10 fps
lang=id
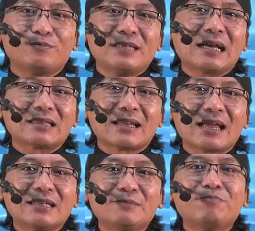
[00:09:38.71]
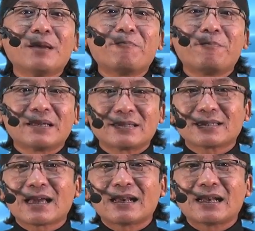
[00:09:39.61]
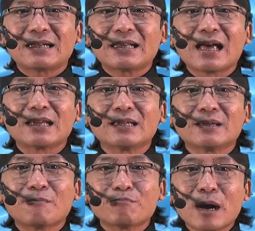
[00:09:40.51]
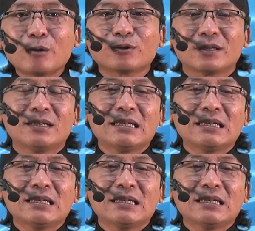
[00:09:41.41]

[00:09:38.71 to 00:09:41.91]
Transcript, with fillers: yang telah dibebaskan dari maut